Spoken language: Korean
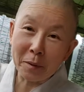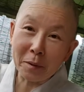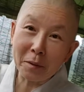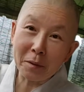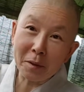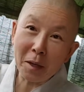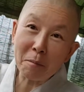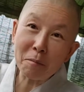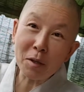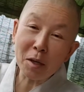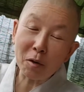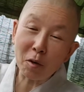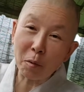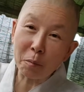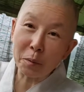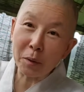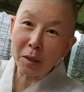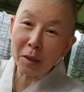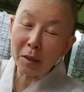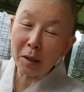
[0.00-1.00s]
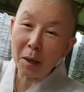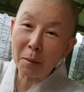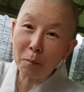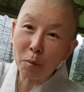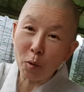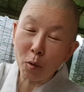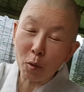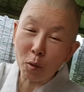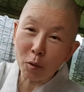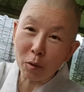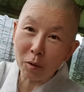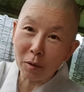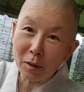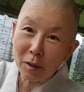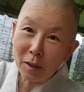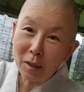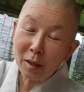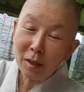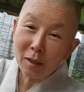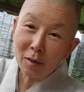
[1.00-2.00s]
그 삼색 커피 한 봉
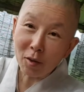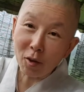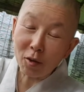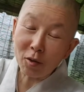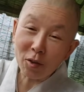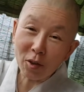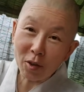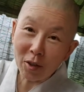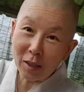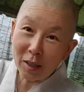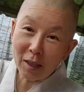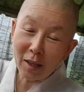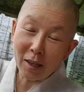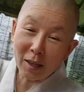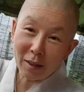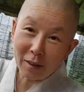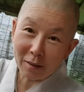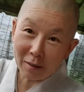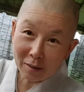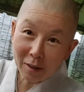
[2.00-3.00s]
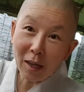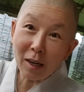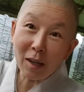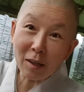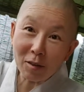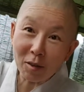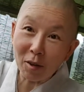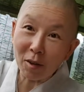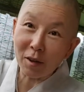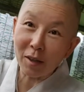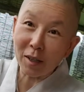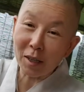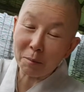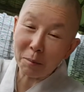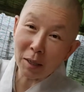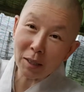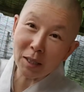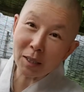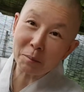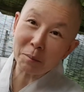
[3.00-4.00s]
넣어서 이렇게 따라서 이렇게
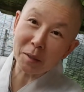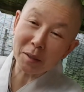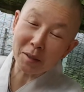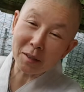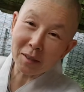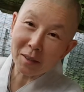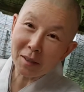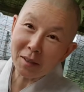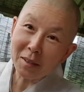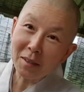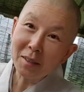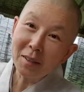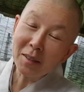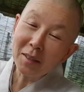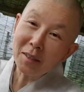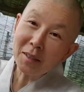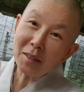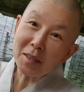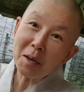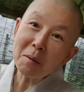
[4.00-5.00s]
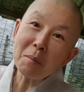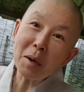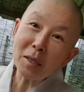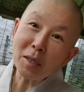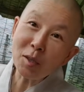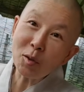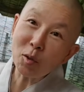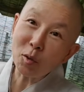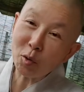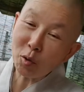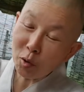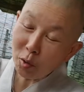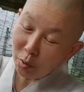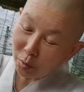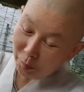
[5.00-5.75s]
마시면 참 맛이 좋죠.